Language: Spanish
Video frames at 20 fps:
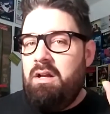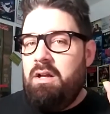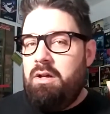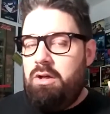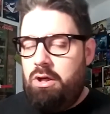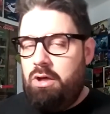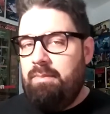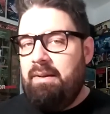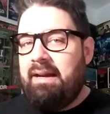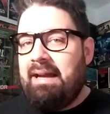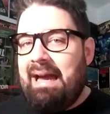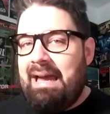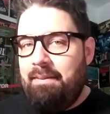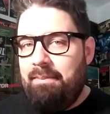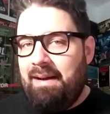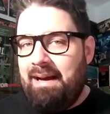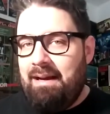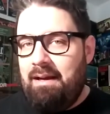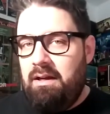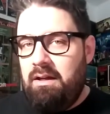no me cae
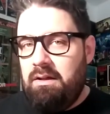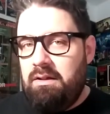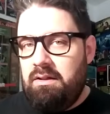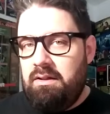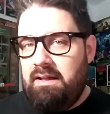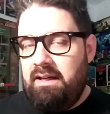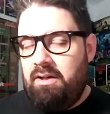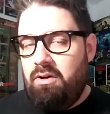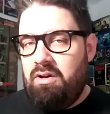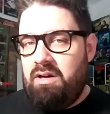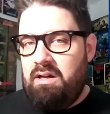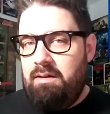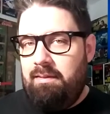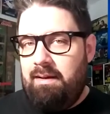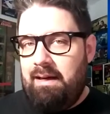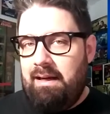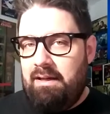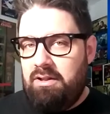mal Kiko Rivera,